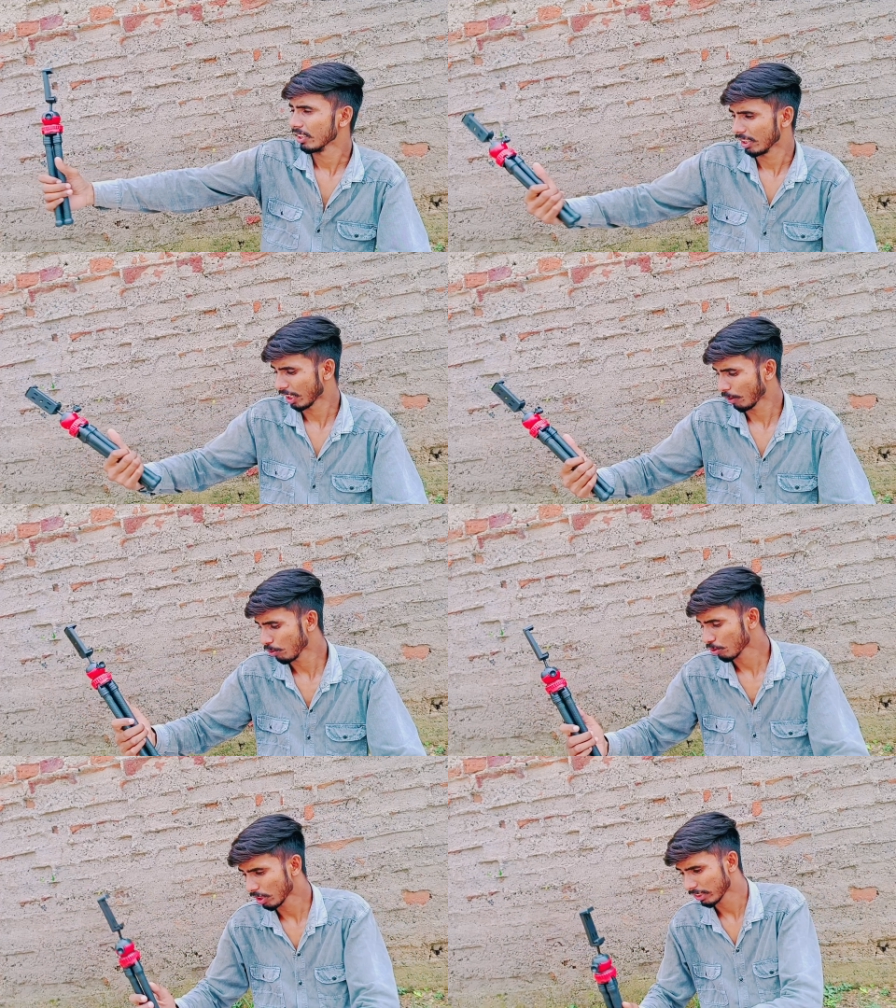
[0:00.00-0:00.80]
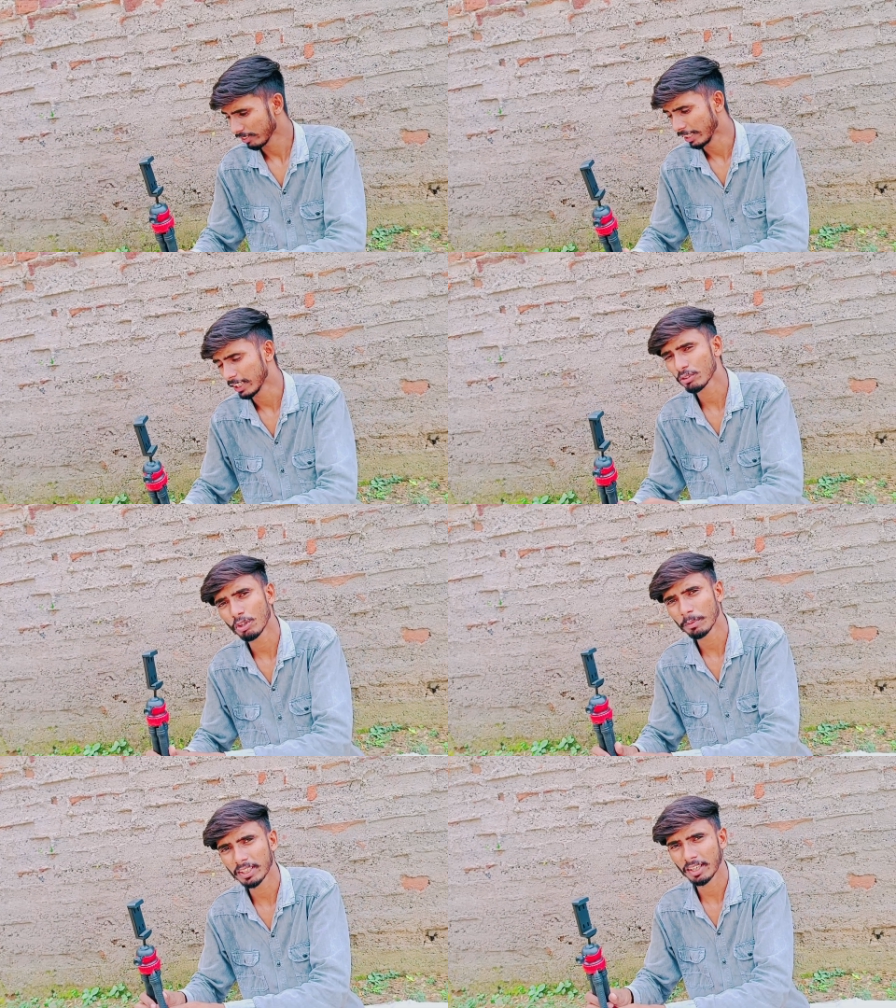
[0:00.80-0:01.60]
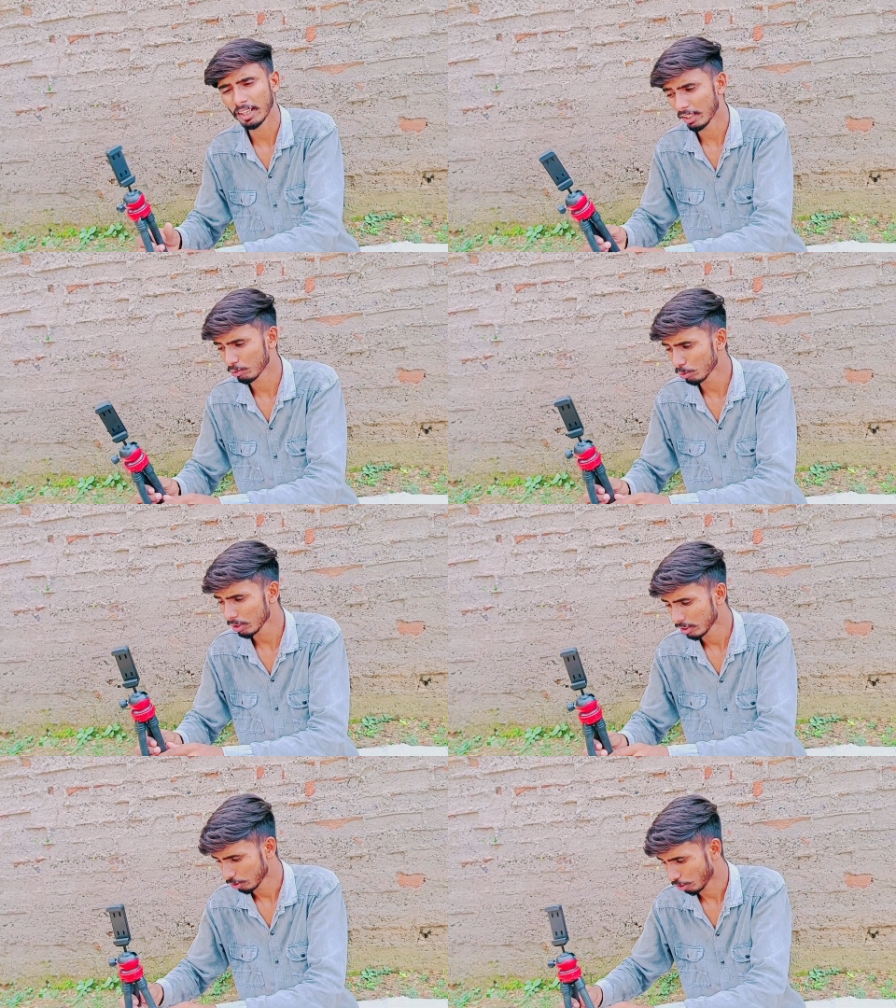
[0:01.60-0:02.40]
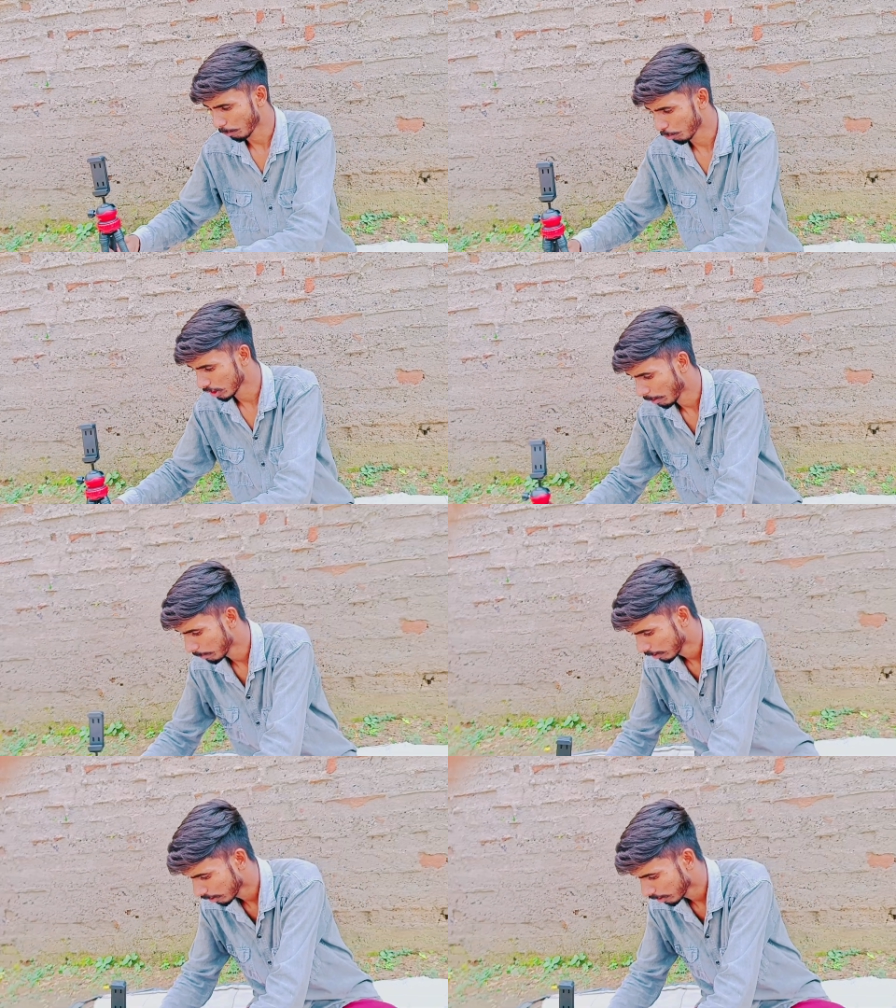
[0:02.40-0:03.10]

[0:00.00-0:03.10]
अगर आप लोग को अगर सिनेटिक शूट भी करना है शूट तो आप लोग यहाँ पे